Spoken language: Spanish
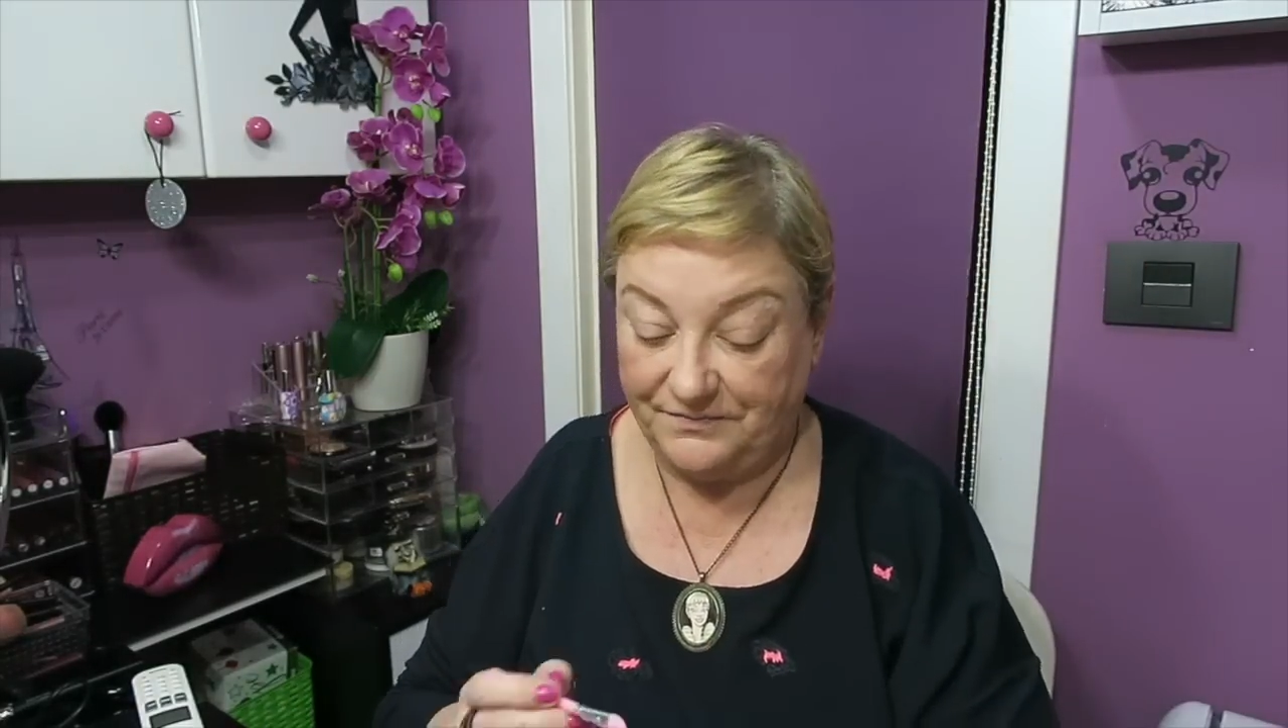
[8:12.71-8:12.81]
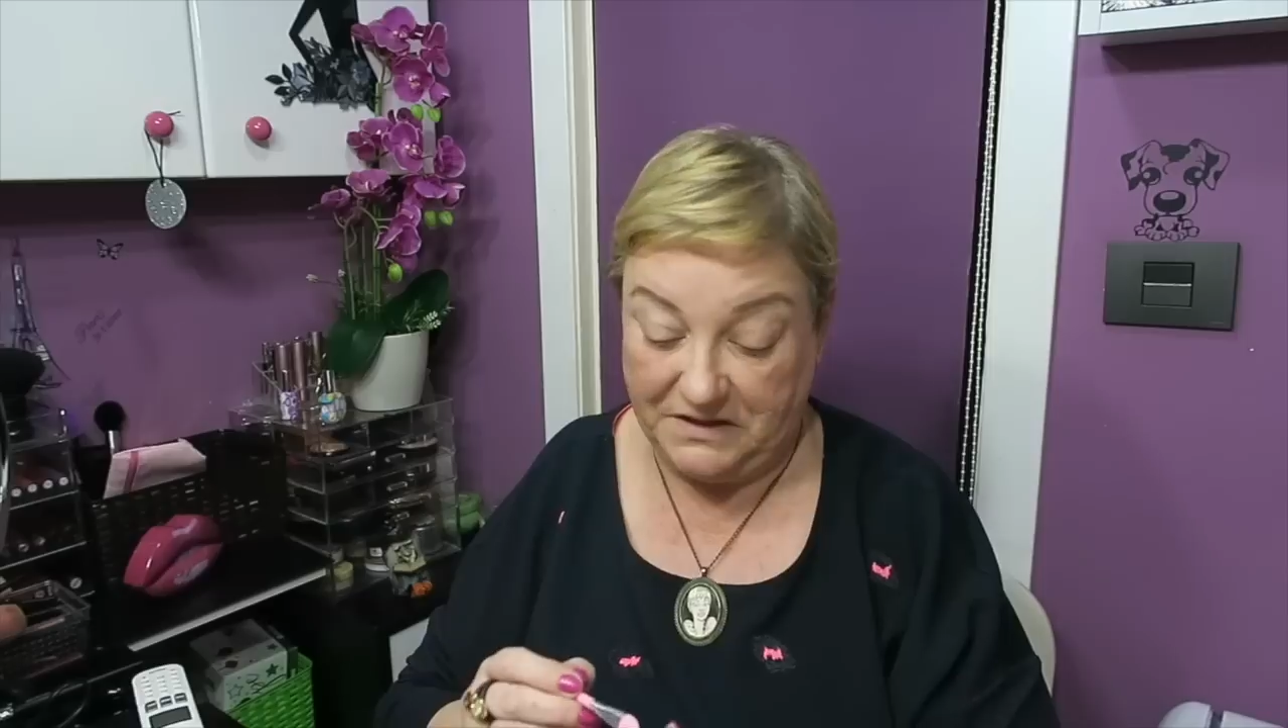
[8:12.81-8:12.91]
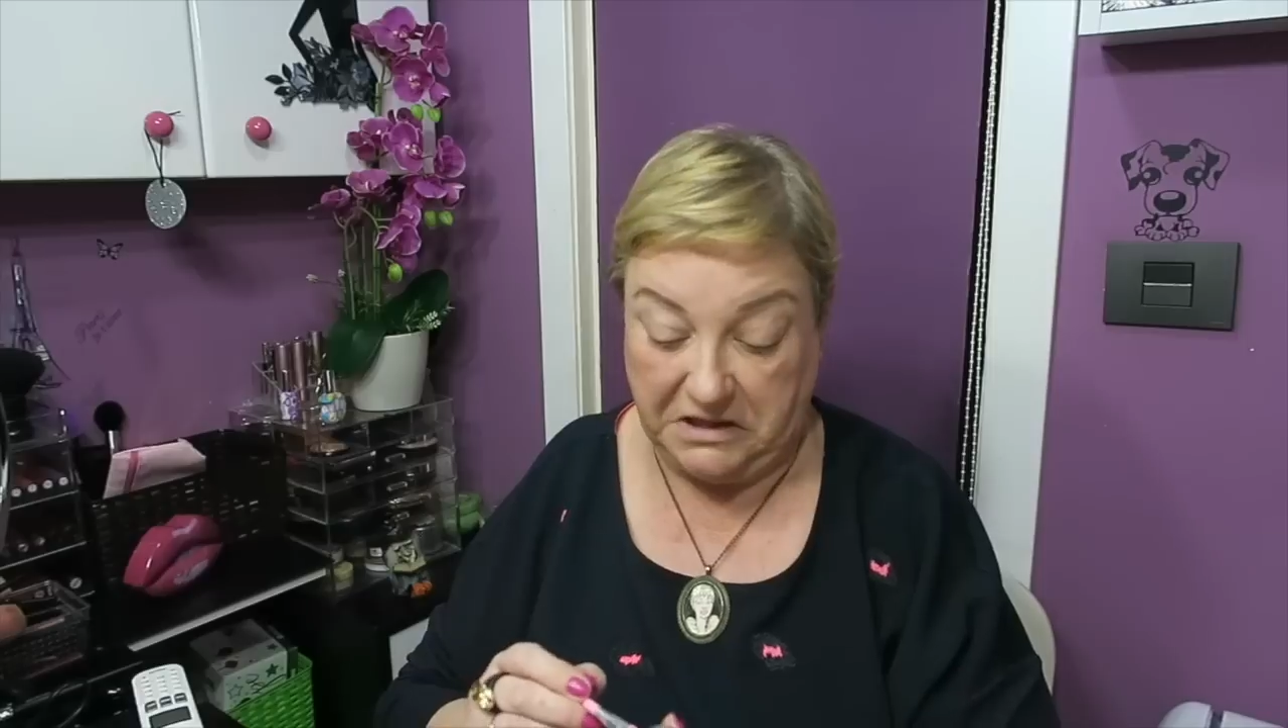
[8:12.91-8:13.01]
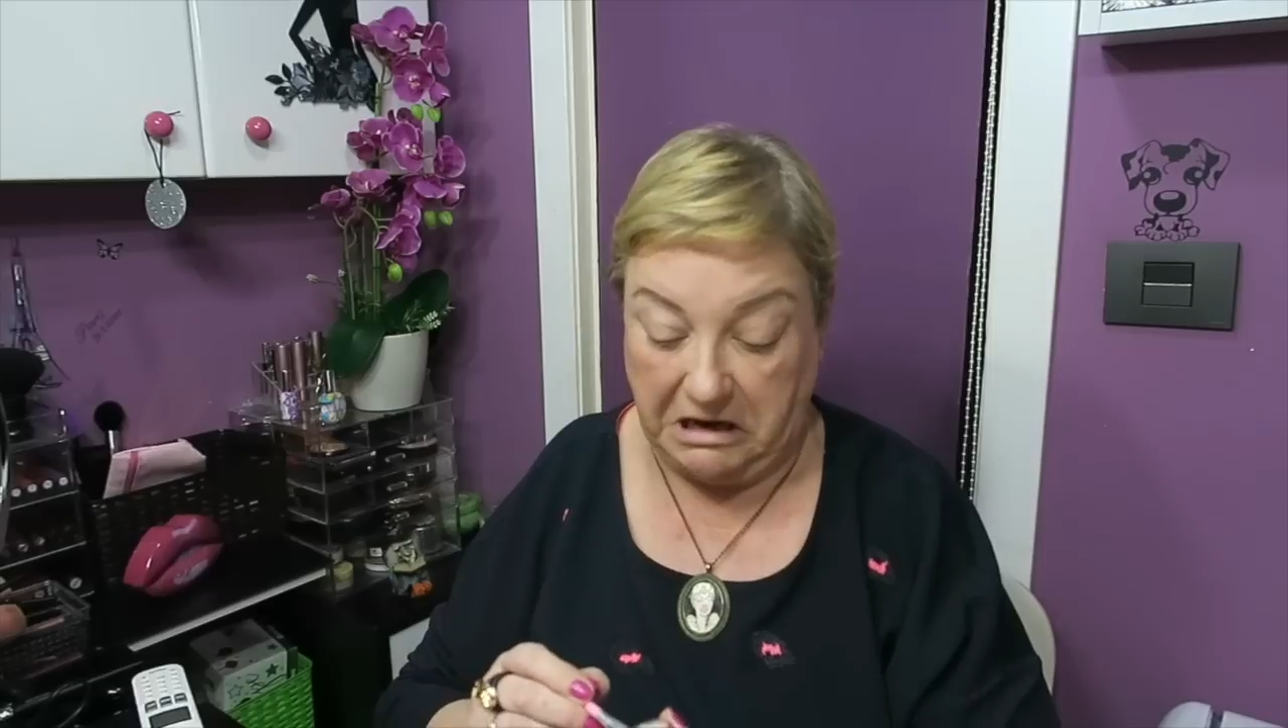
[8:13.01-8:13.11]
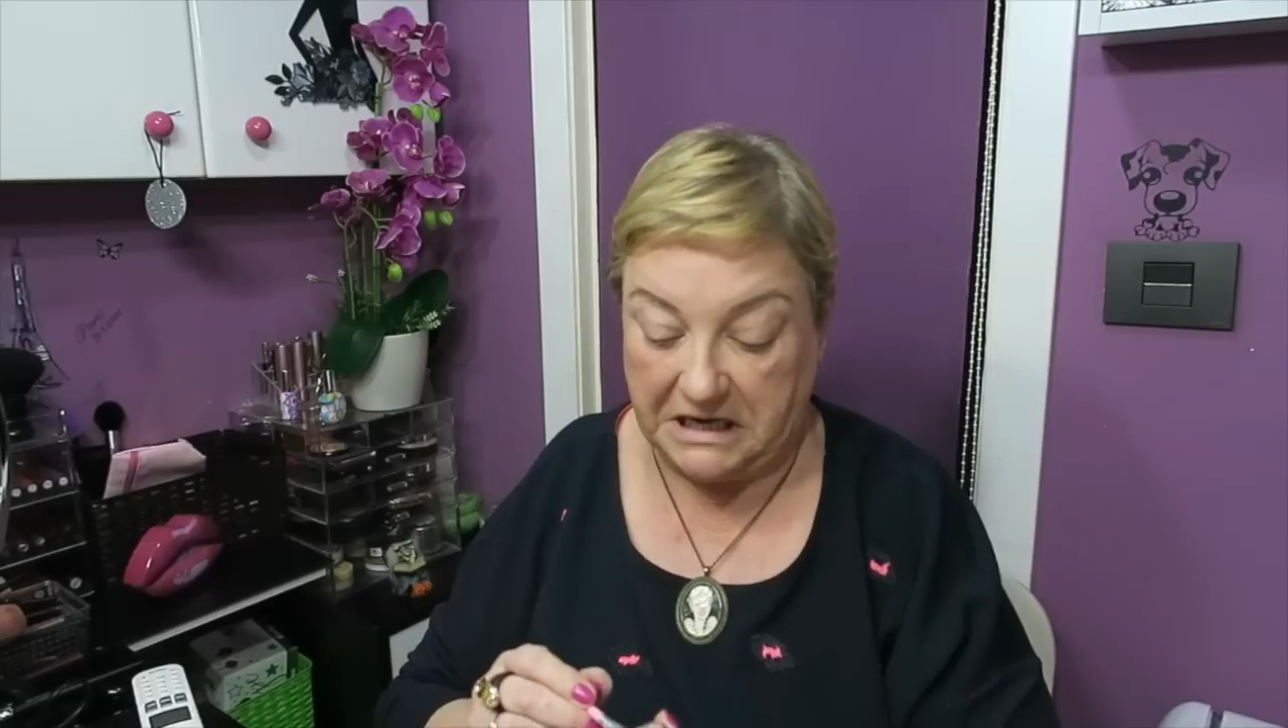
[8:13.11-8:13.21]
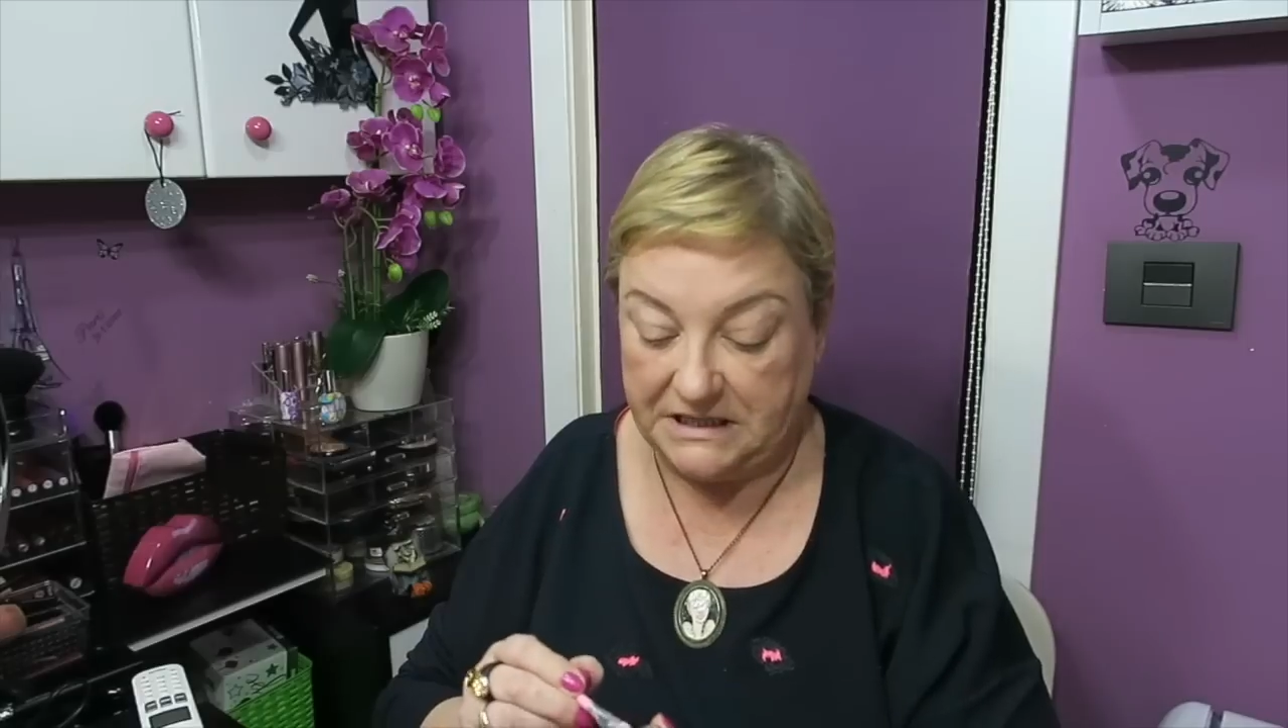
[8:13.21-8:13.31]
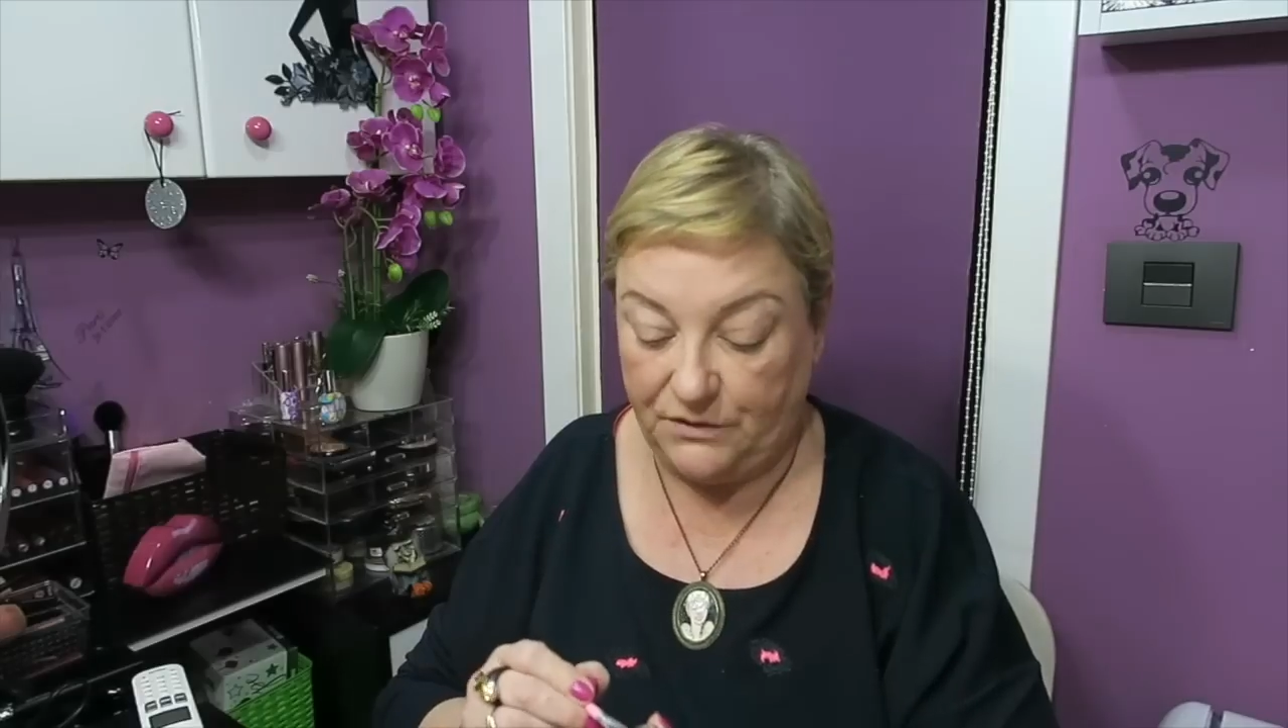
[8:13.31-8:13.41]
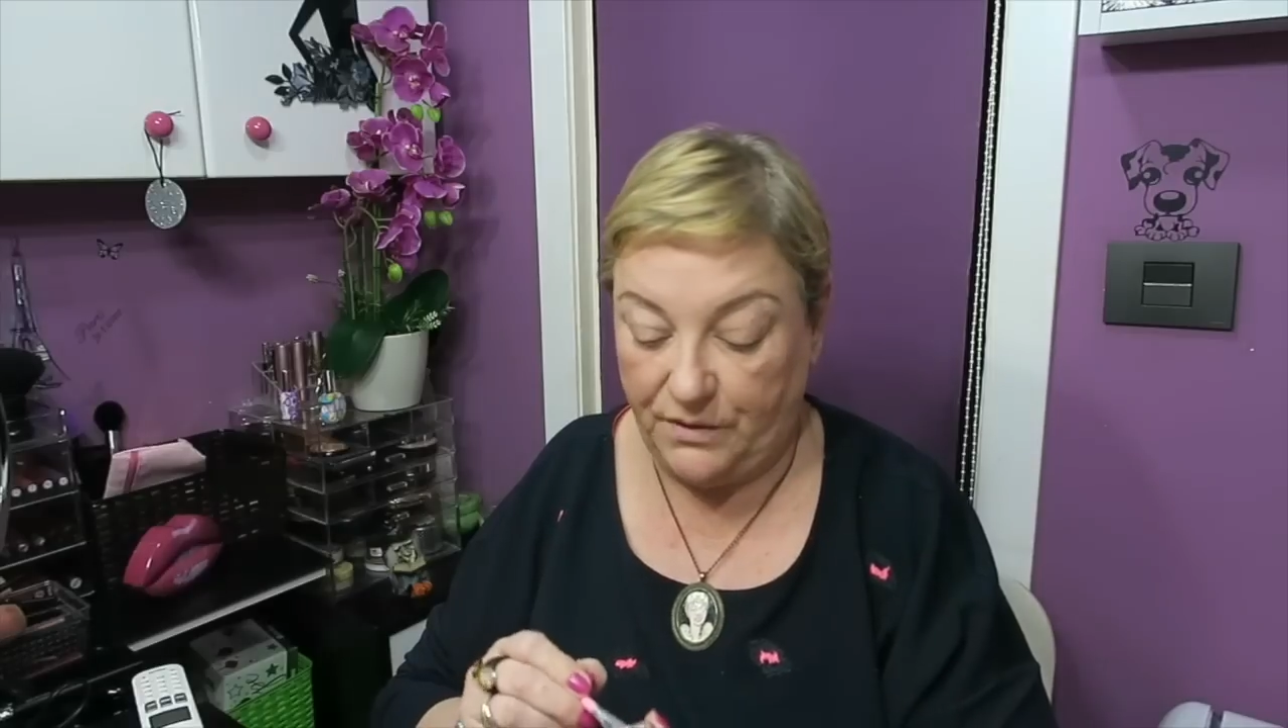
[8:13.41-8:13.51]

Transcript: está casi